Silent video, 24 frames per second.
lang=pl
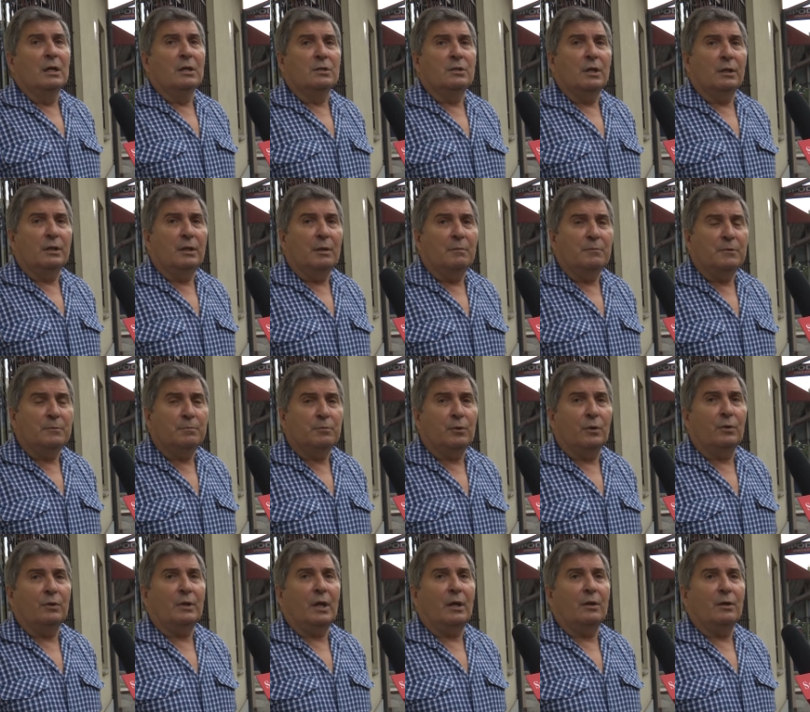że tym
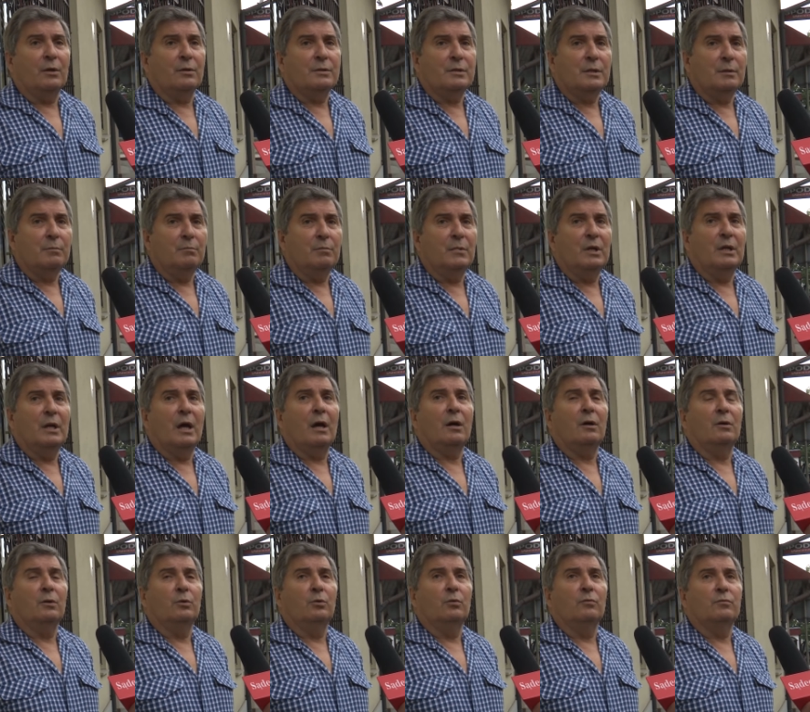sprzątającym my
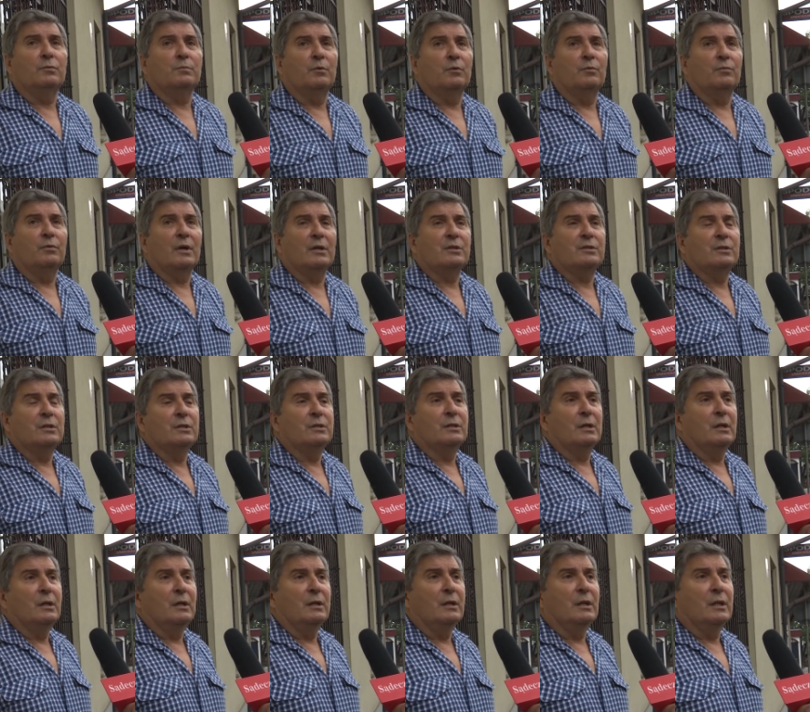jako tu
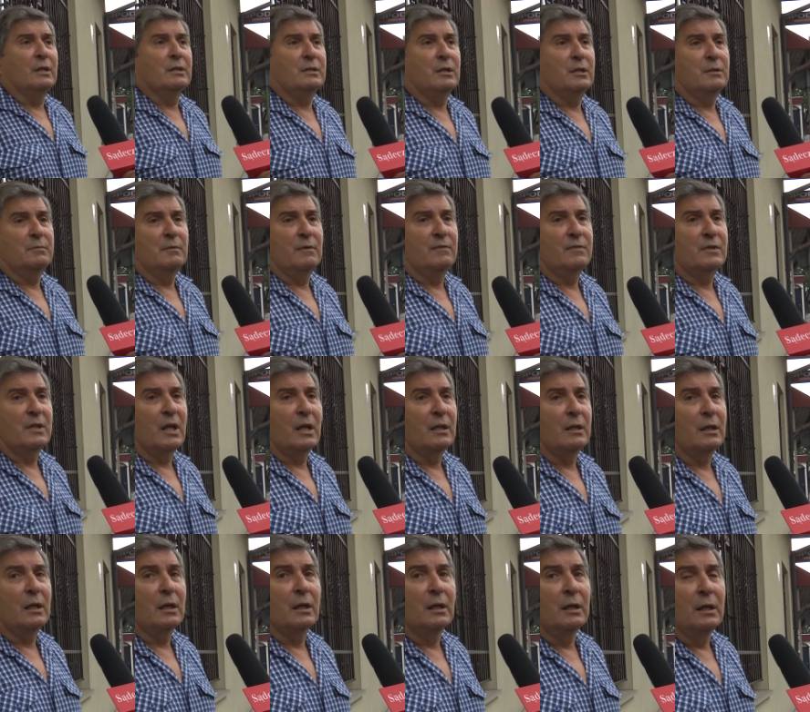współwłaściciele nie jesteśmy w
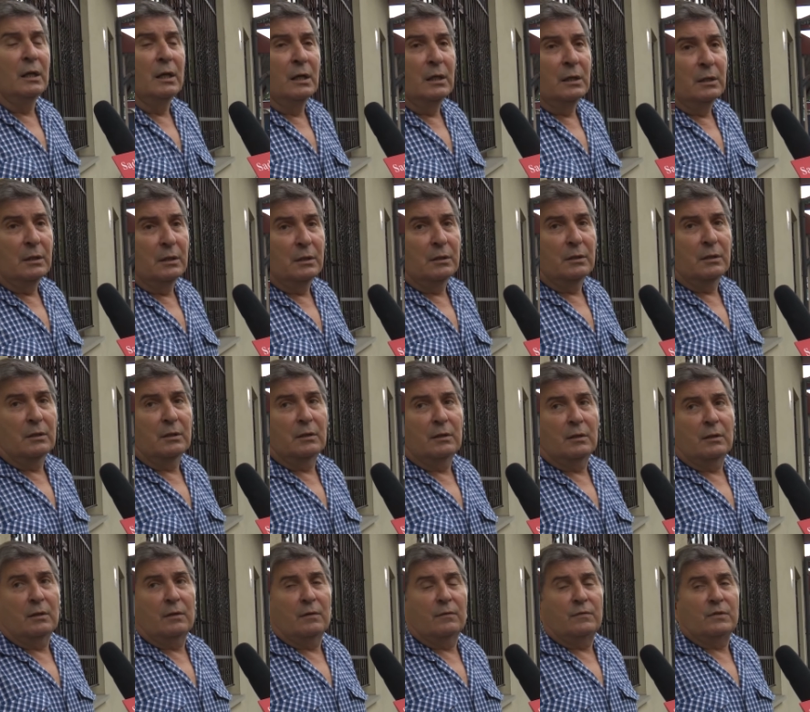stanie e,
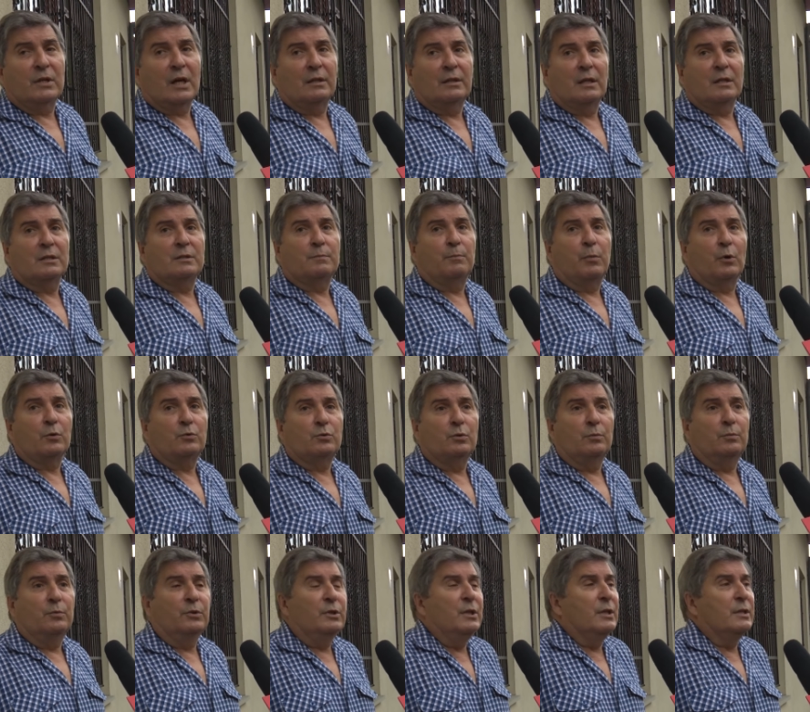e, w żaden
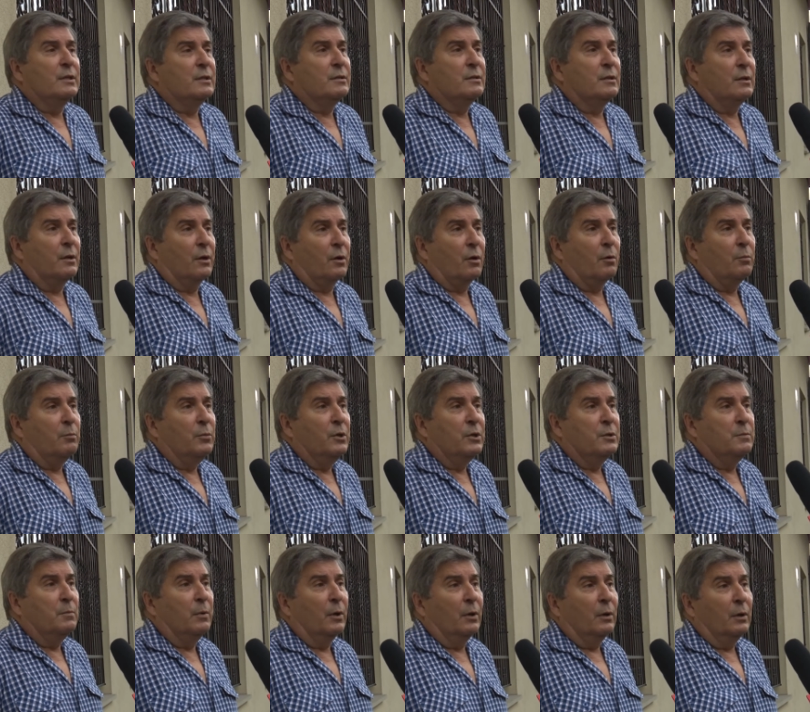sposób nic
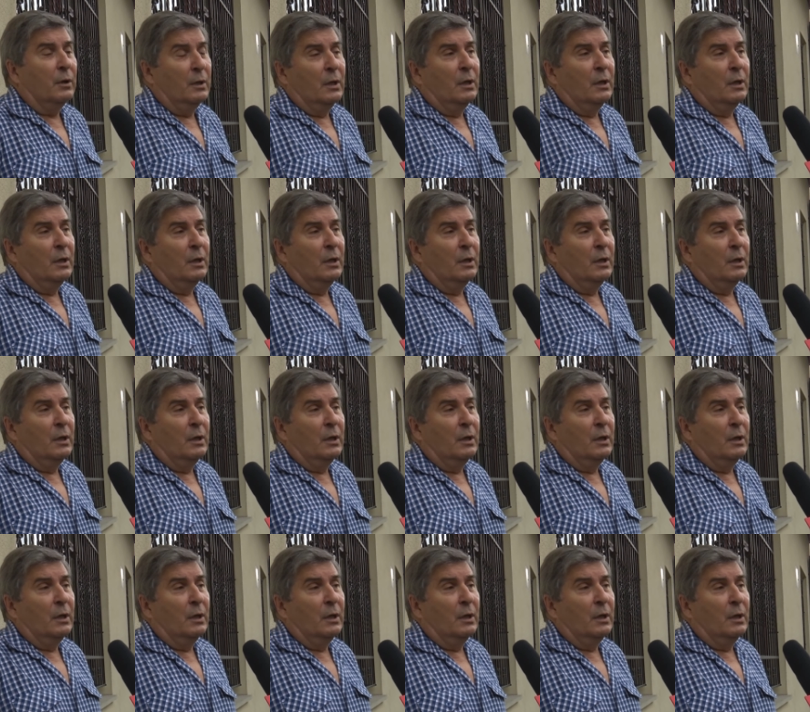zrobić, bo,